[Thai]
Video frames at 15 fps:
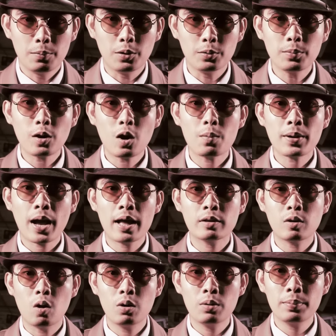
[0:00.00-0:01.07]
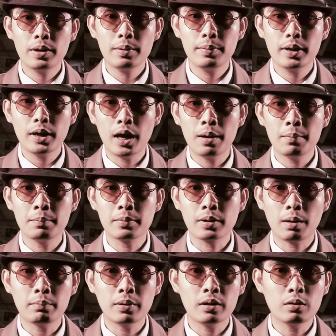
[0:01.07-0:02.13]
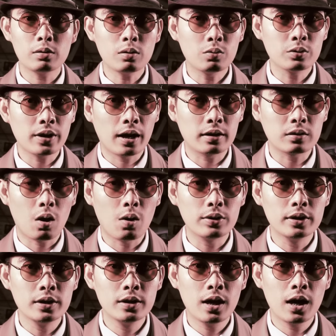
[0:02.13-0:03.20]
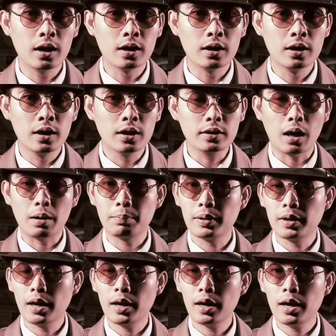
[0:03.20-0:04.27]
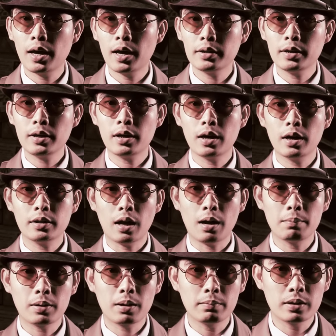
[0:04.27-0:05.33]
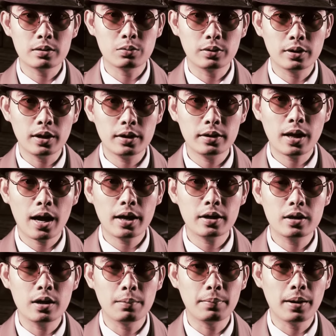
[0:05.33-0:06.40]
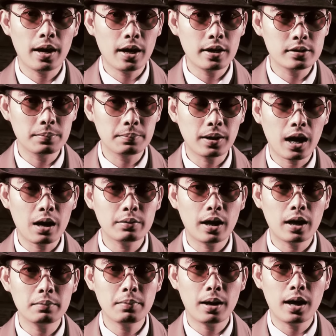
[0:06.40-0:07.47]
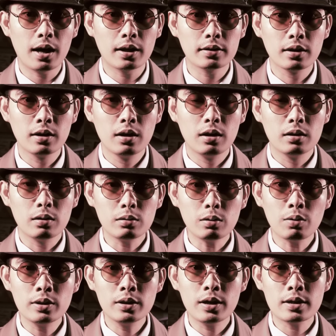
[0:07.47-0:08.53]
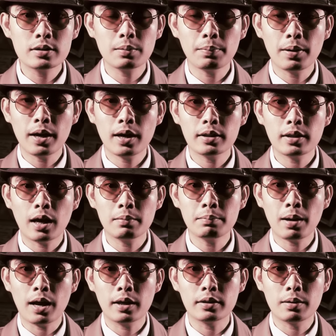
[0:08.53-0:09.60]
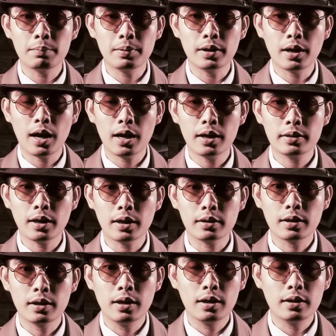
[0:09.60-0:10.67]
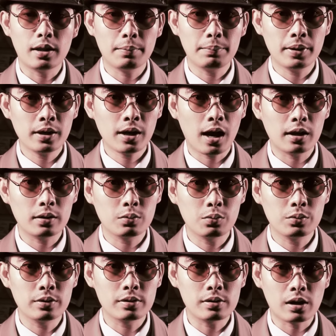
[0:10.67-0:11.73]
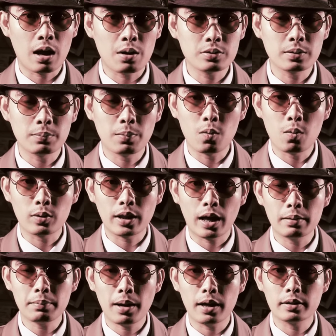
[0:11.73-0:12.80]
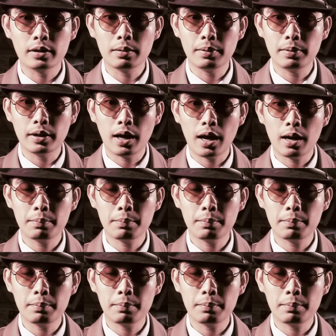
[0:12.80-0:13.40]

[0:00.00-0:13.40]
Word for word: ผลประกอบการของ PPM กำไรลดลงอย่างต่อเนื่องจากปี 55 ที่เคยทำกำไรสุทธิได้เกือบ 59 ล้านบาทลดลงเหลือ 15 ล้านบาทในปี 57 และพลิกขาดทุนราว 16 ล้านบาทในปี